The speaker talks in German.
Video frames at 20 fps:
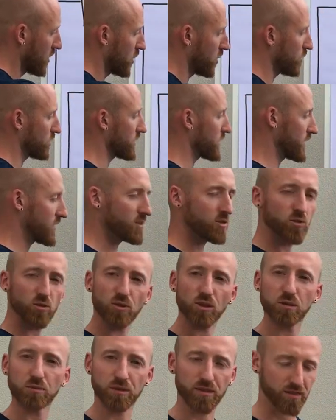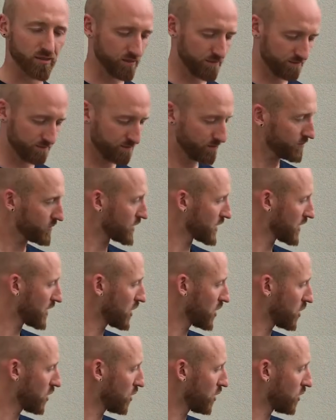Und kriegst so ein Gebilde.
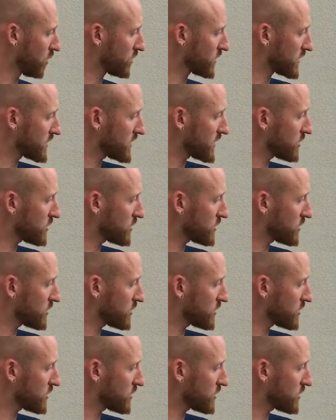Und jetzt